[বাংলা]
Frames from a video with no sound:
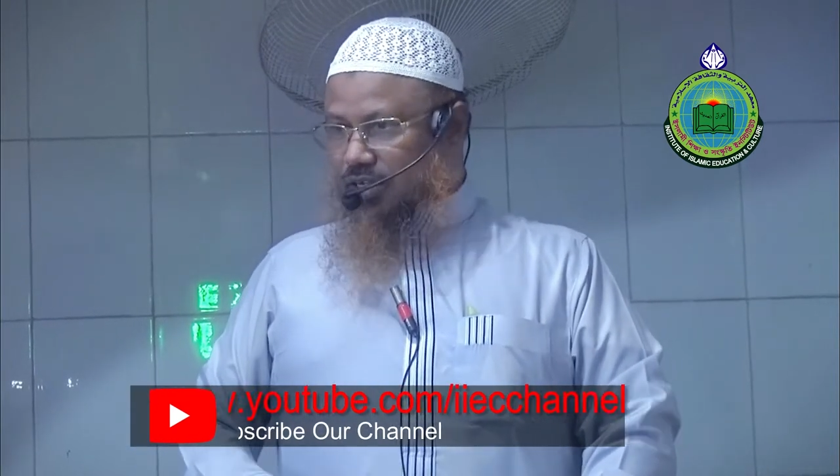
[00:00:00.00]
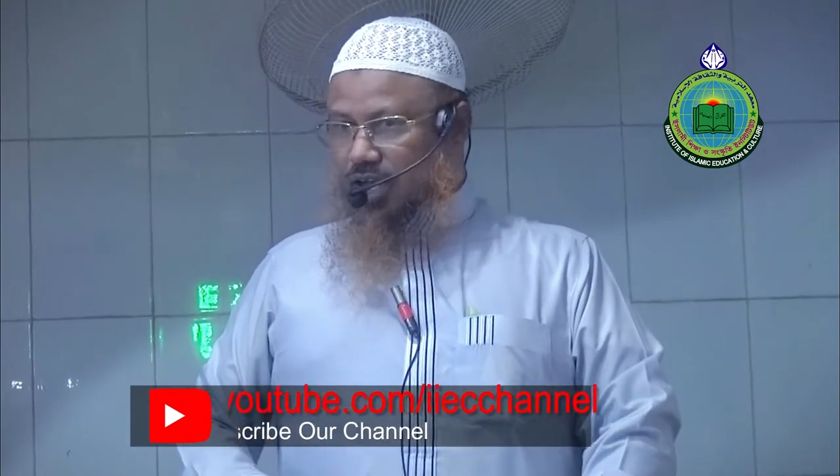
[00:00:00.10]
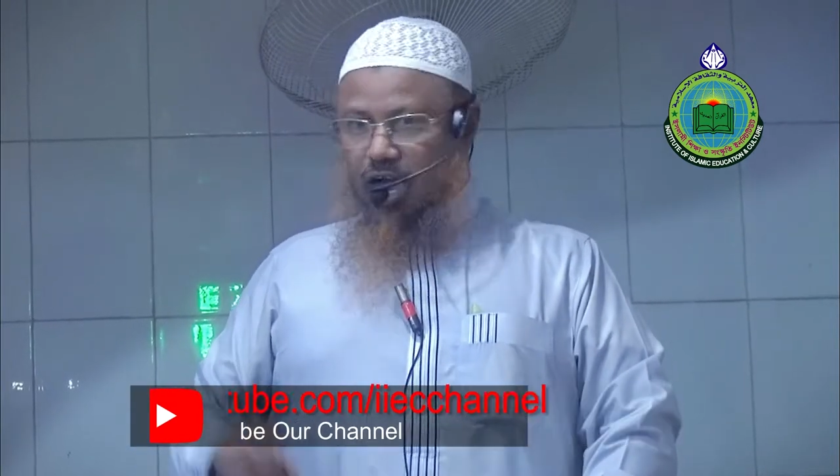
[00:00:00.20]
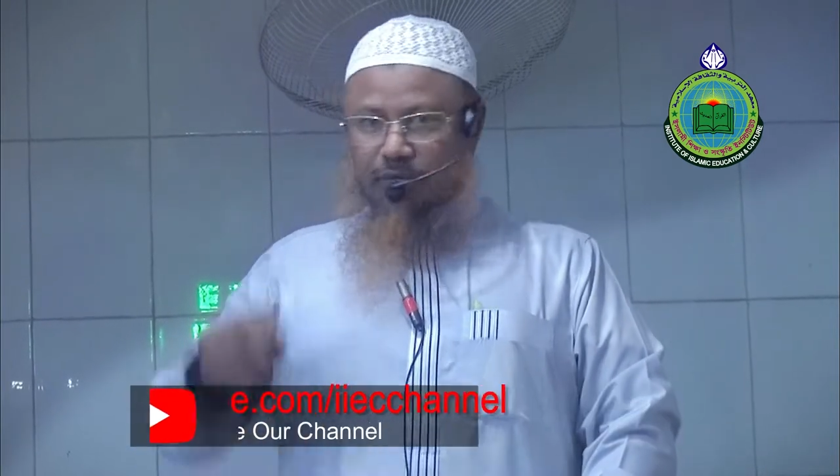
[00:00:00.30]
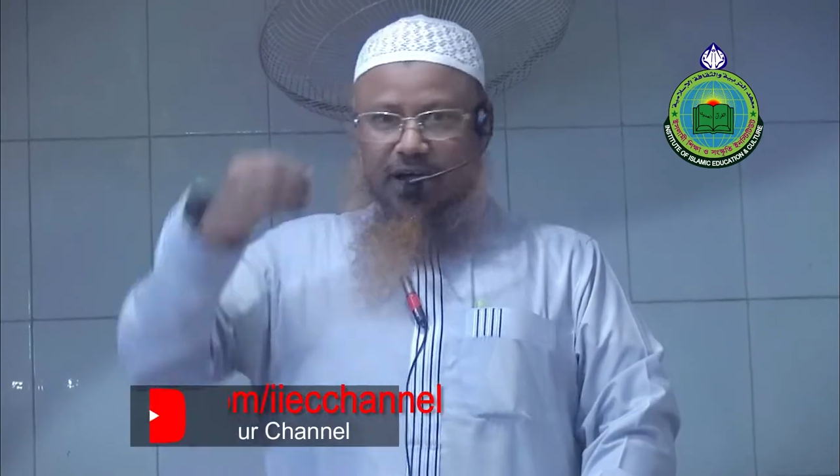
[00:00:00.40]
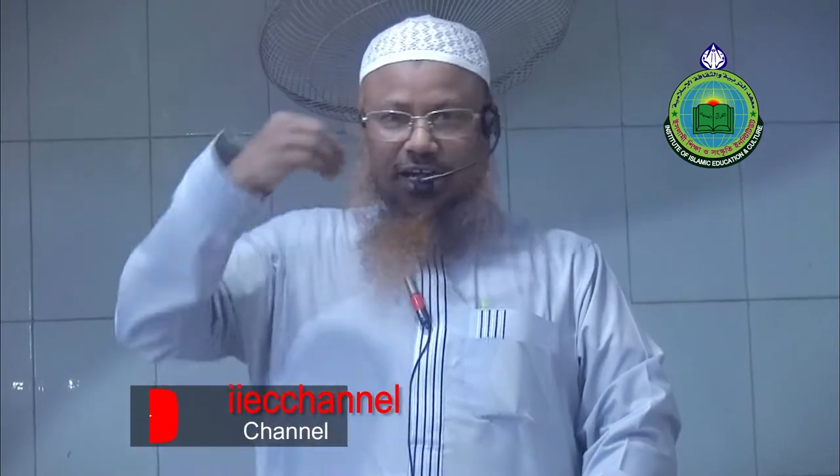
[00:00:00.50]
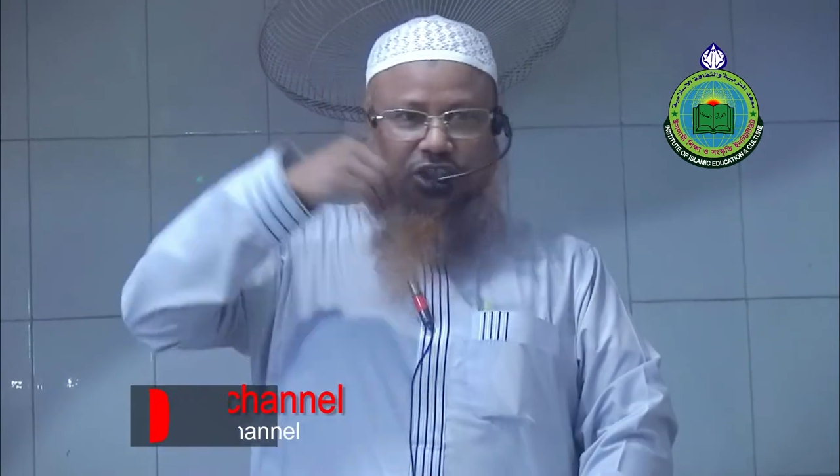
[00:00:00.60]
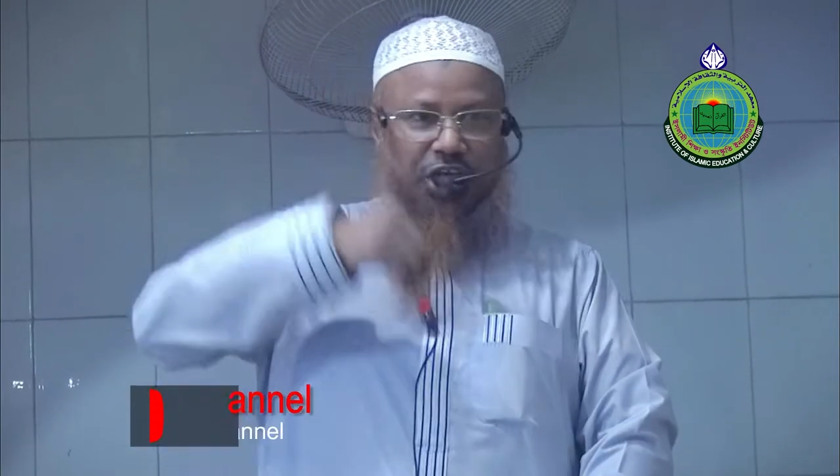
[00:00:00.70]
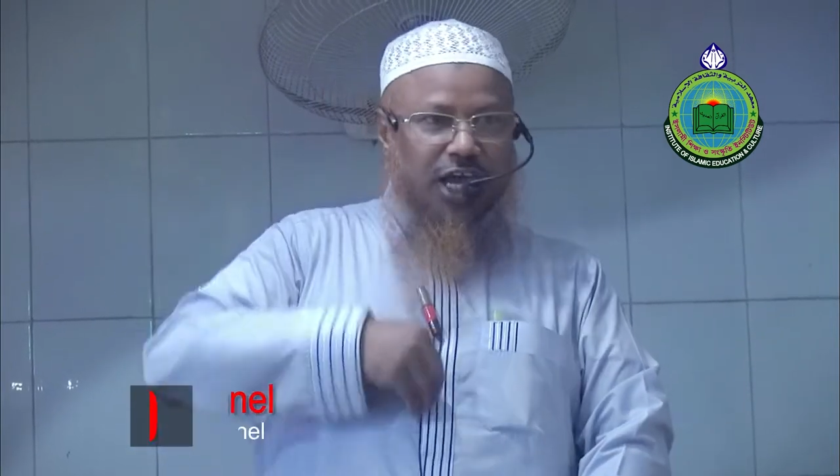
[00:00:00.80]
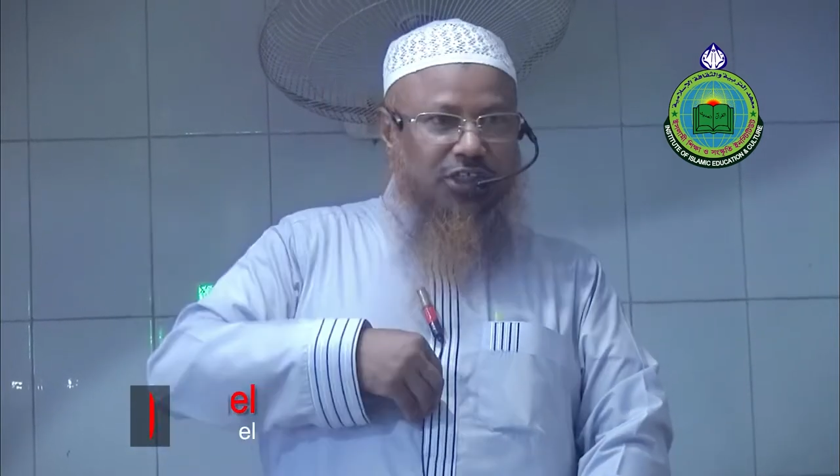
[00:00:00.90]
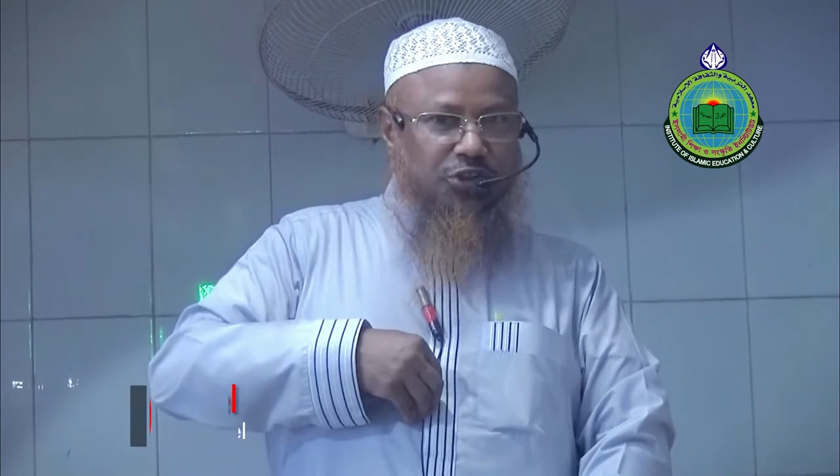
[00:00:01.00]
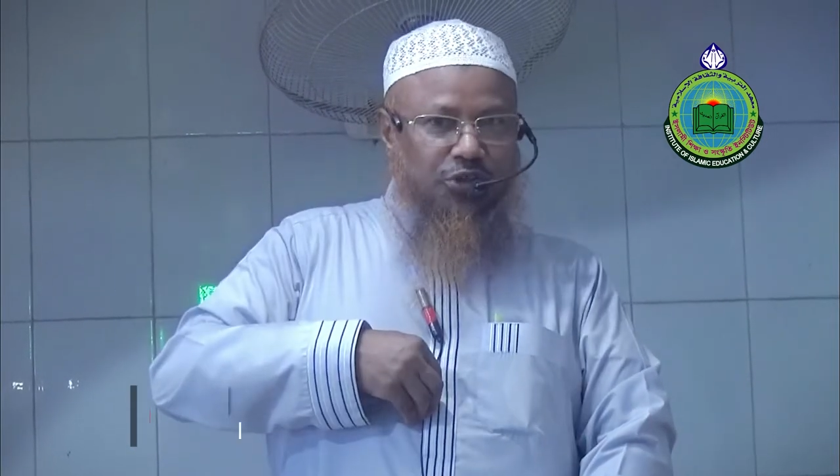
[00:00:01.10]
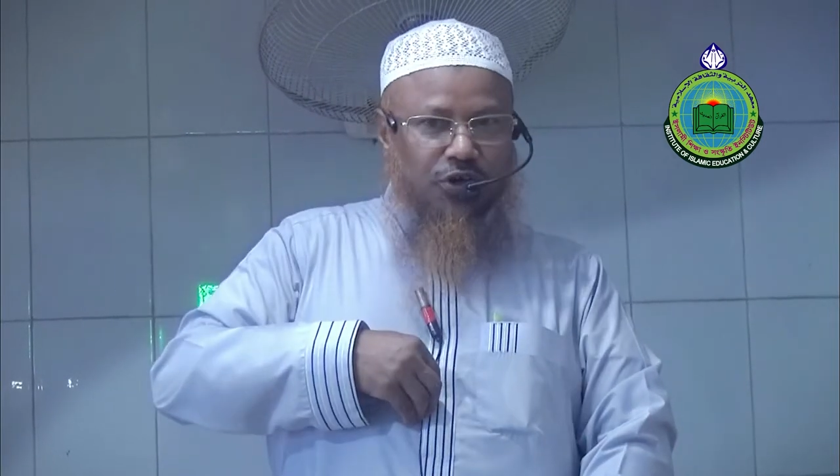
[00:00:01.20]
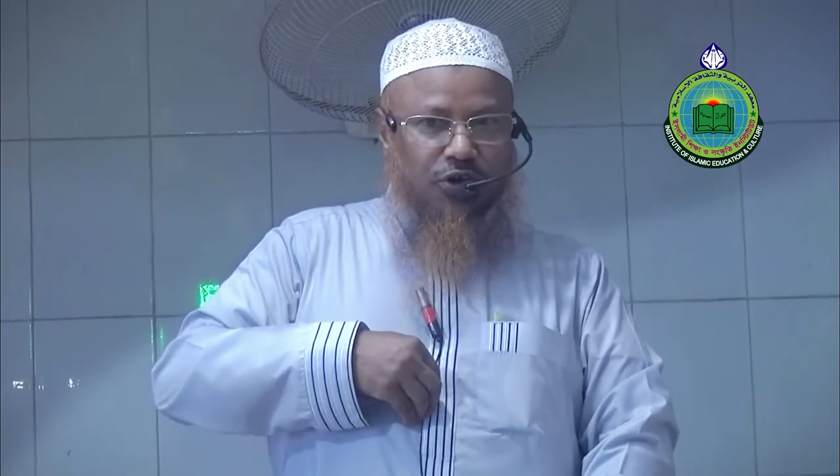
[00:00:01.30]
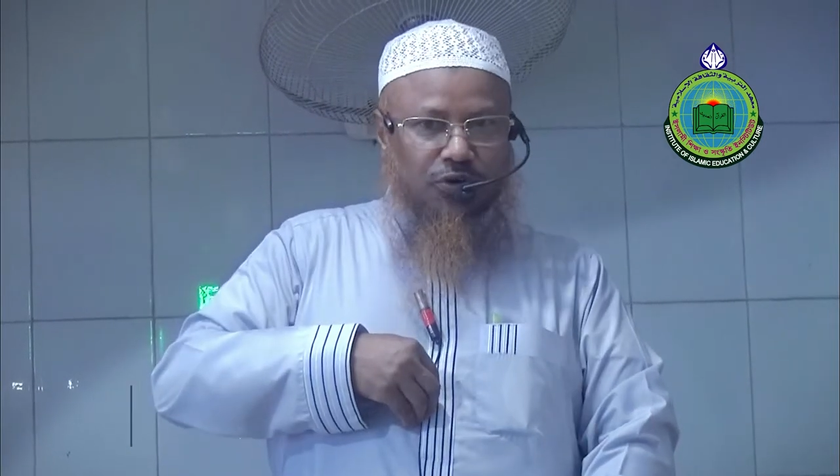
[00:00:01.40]
আমাকে সাহায্য
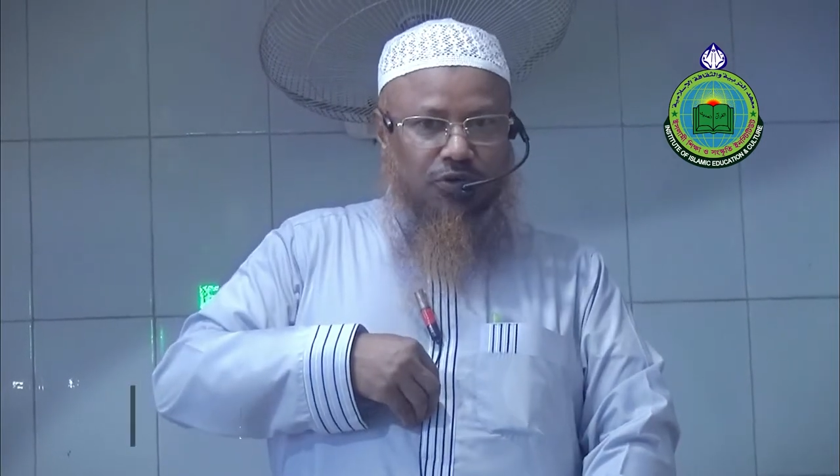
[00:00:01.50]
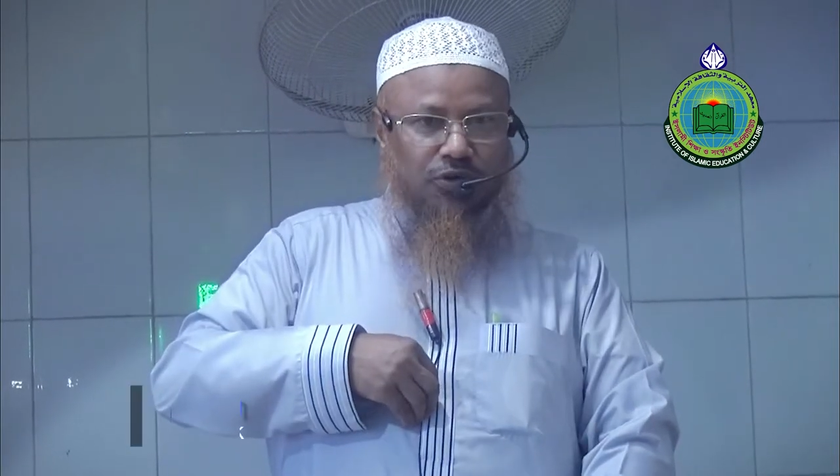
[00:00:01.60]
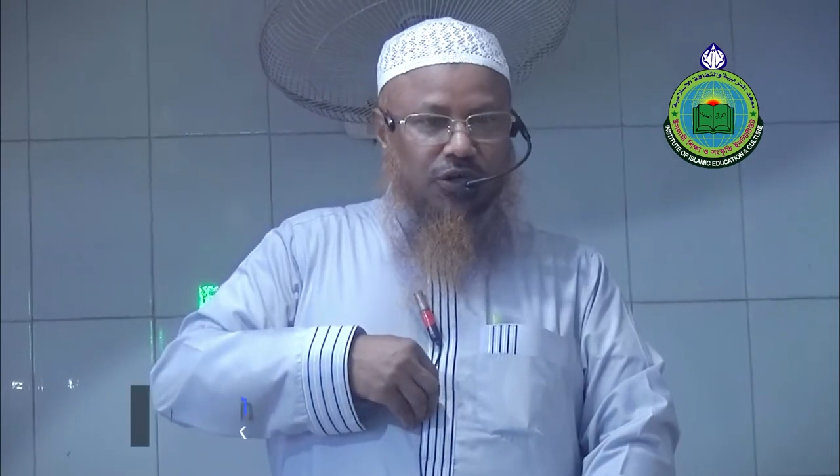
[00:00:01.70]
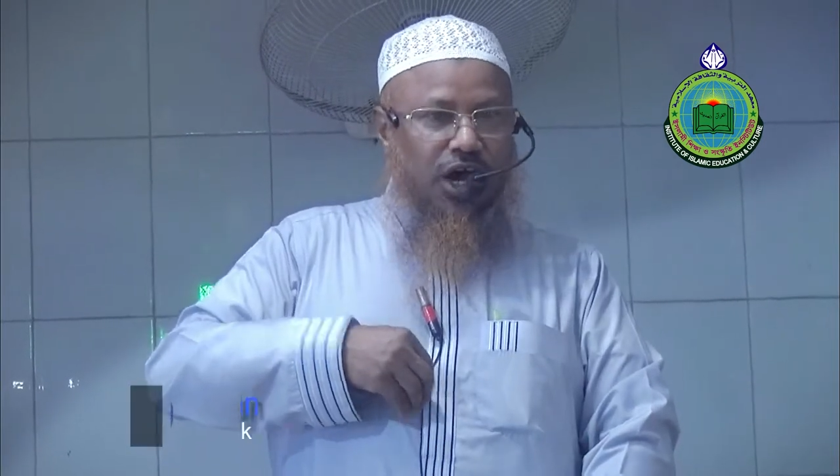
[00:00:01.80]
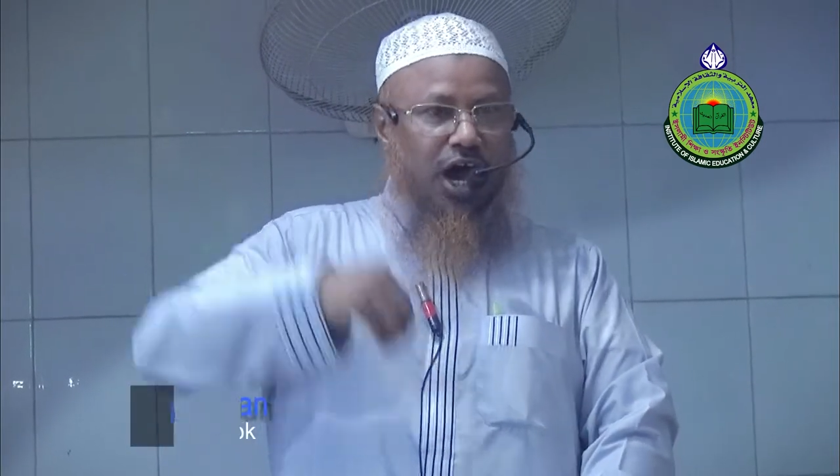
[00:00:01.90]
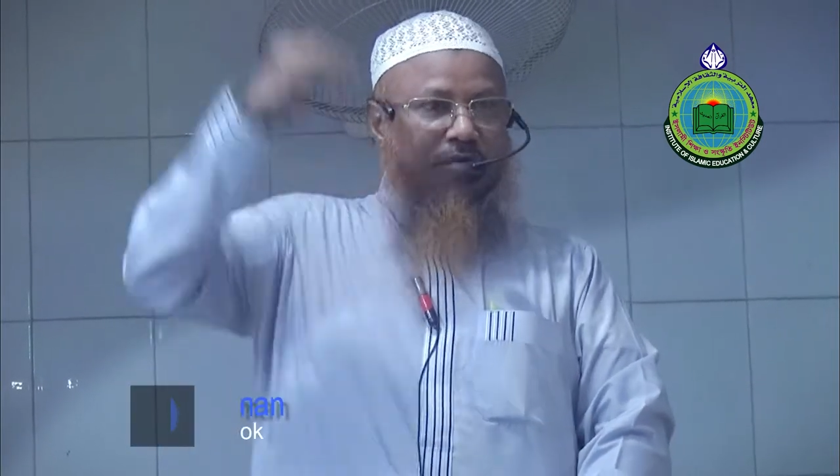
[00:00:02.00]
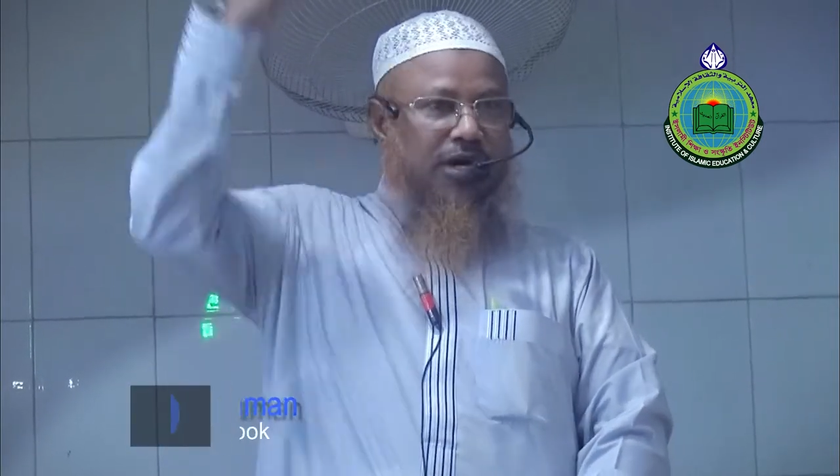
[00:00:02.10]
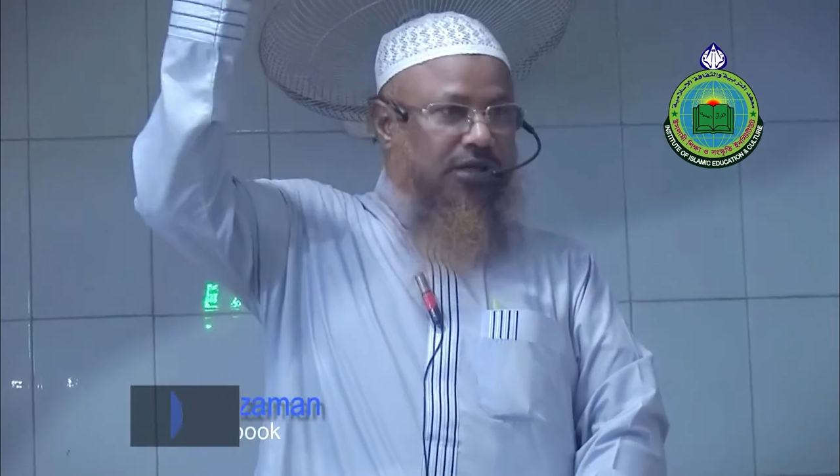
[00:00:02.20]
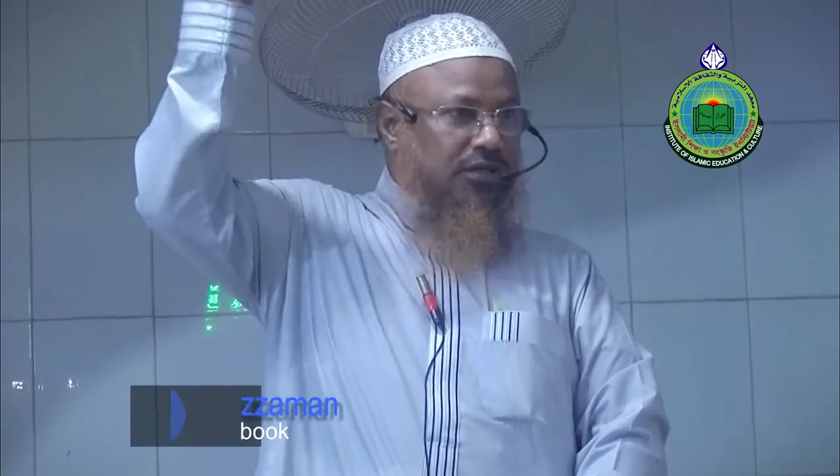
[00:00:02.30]
করো আমা